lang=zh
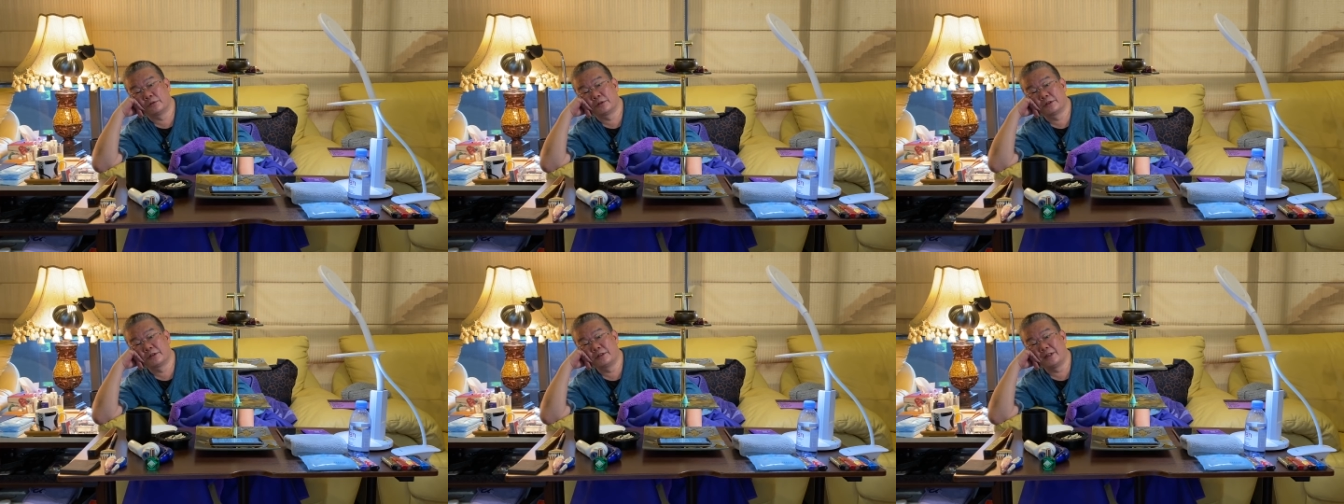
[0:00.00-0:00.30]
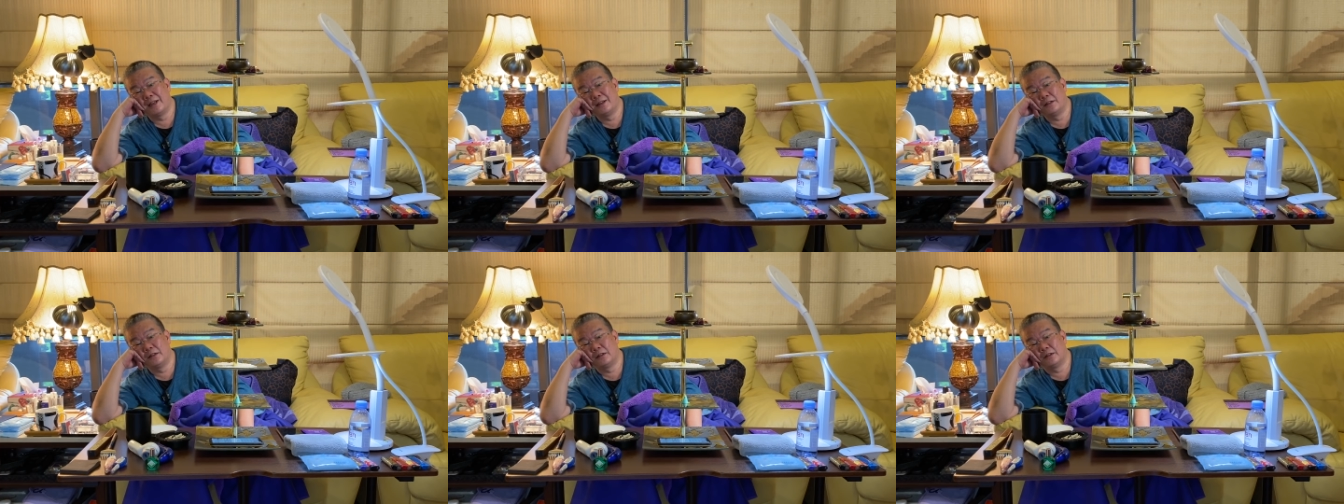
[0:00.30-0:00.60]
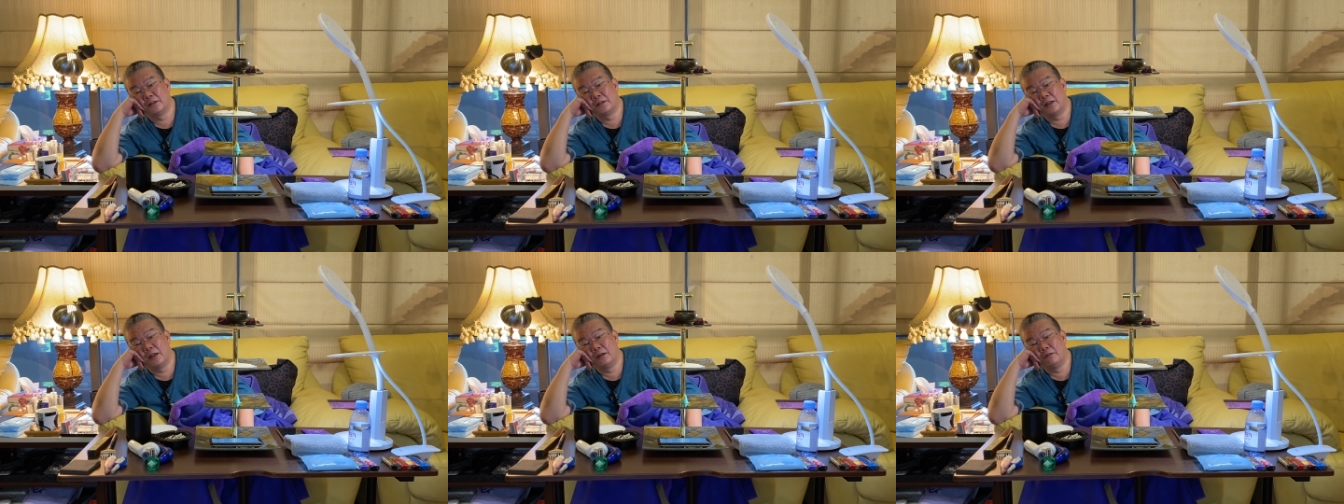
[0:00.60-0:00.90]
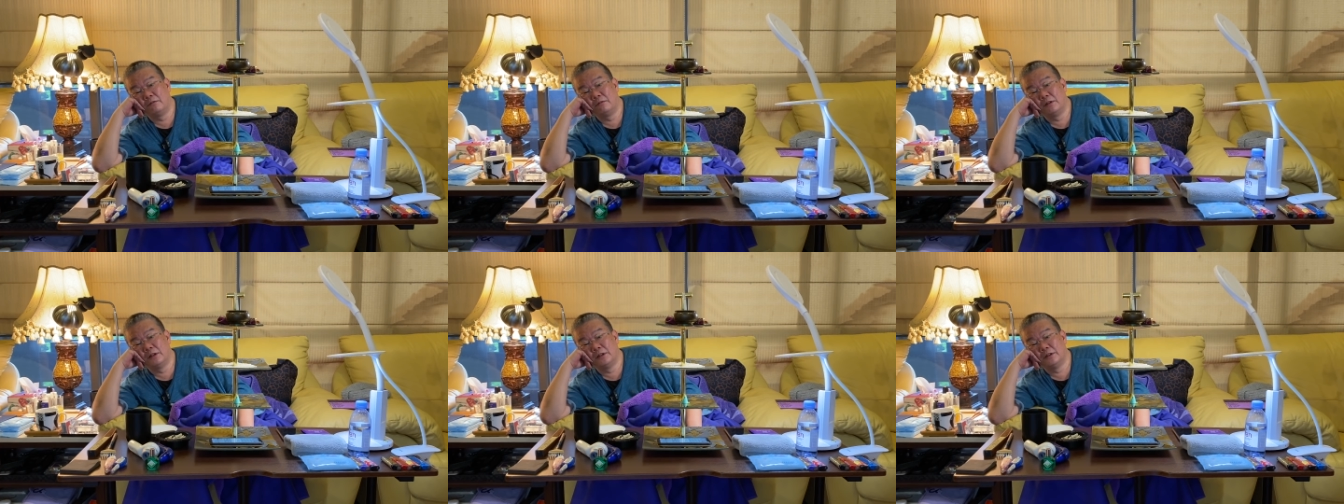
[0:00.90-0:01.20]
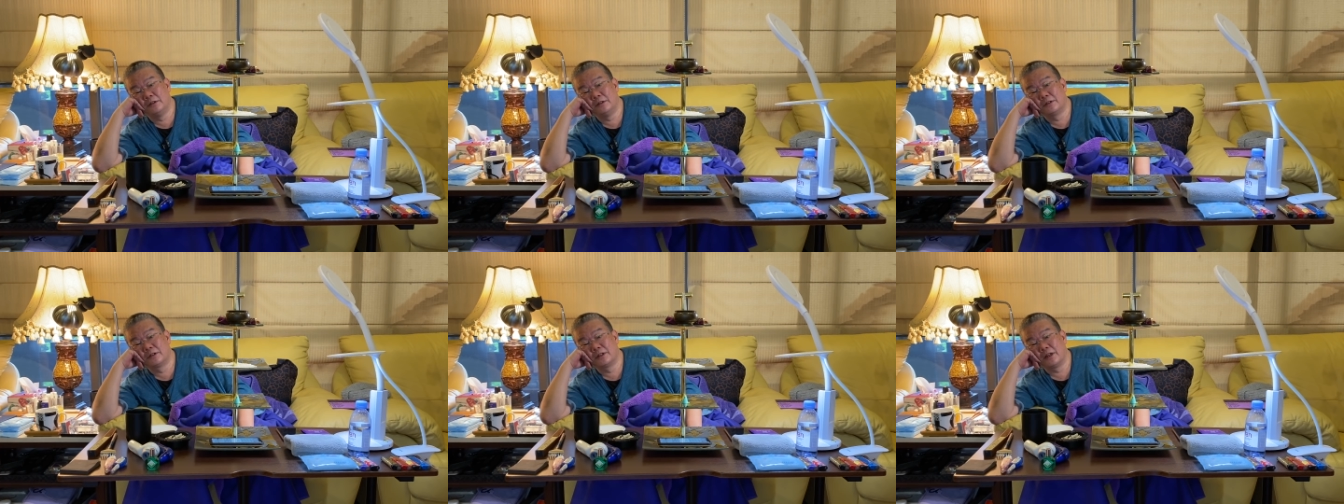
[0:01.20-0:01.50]
三个单位
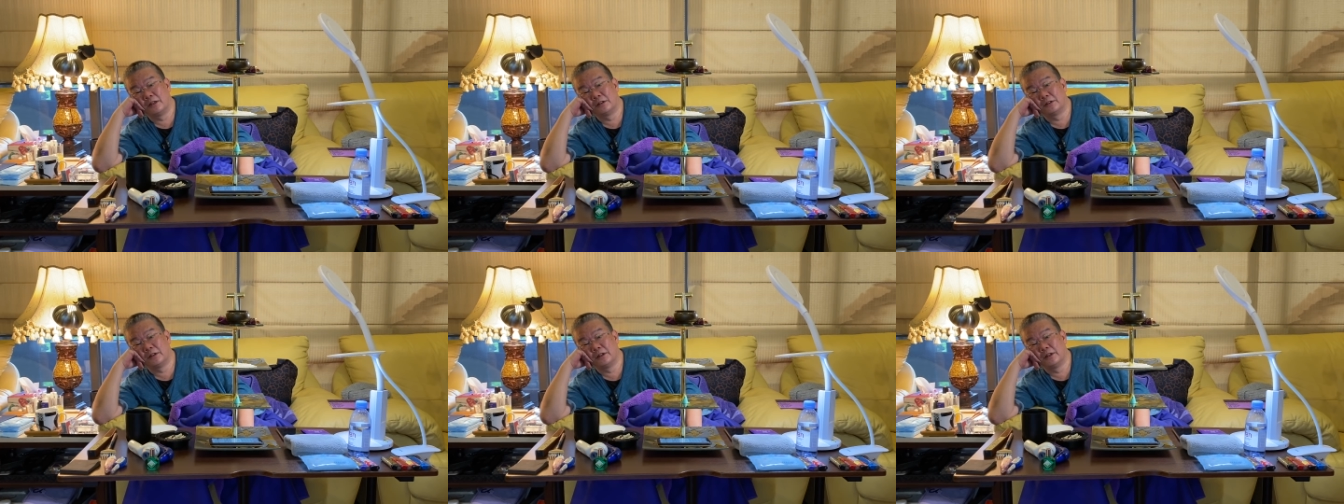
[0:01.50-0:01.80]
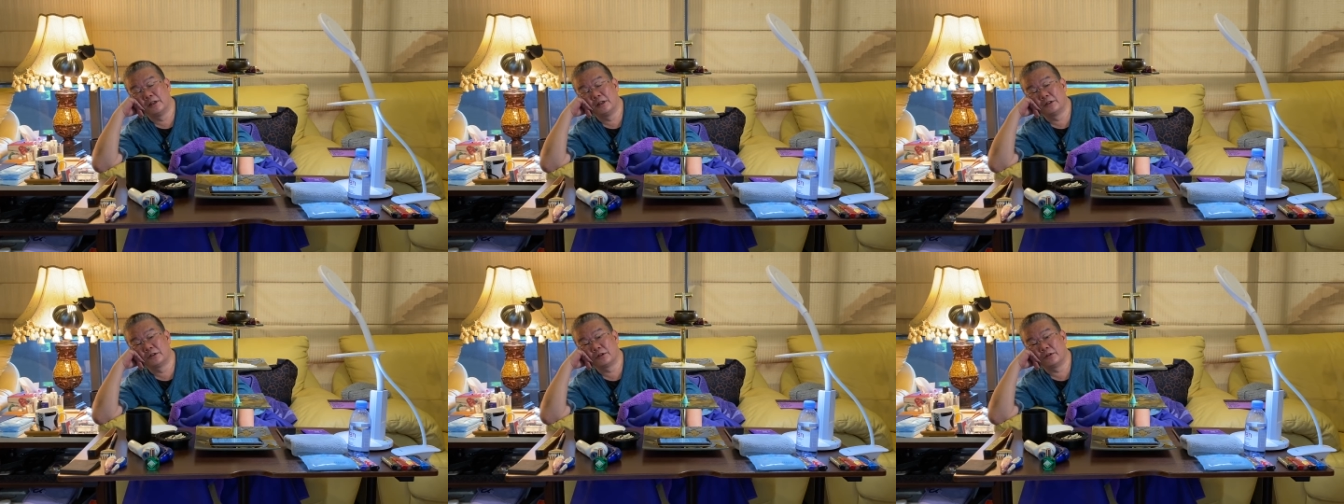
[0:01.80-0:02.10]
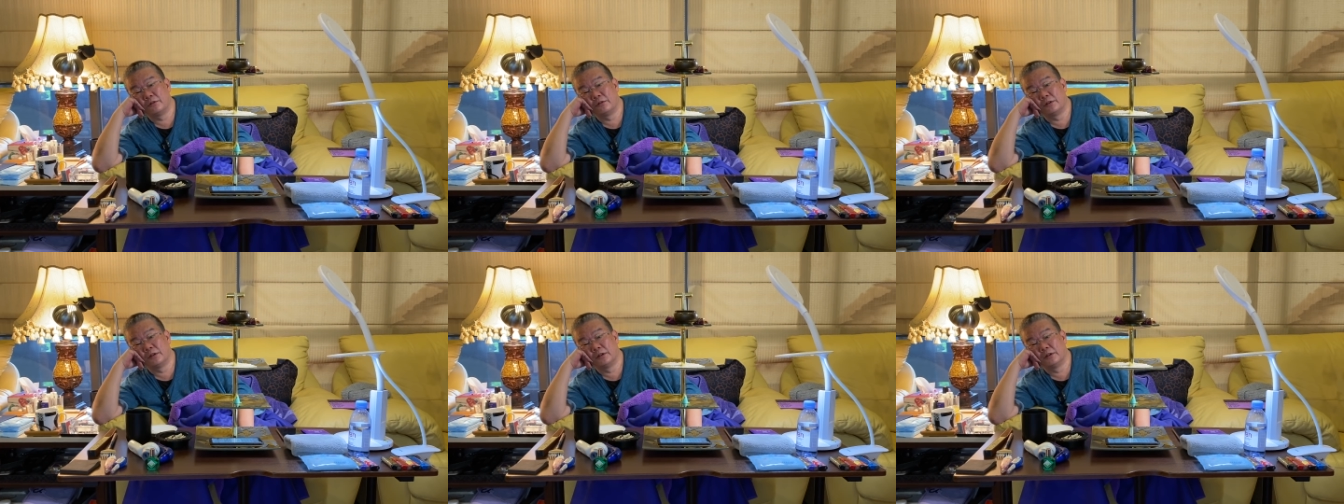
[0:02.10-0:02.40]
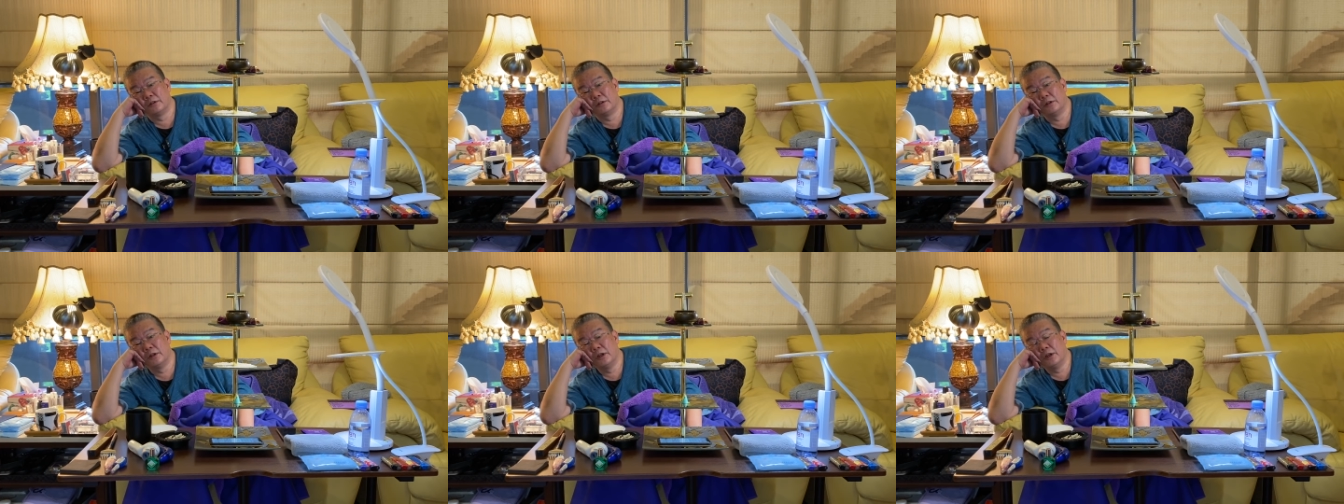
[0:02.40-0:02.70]
以上的那种啊，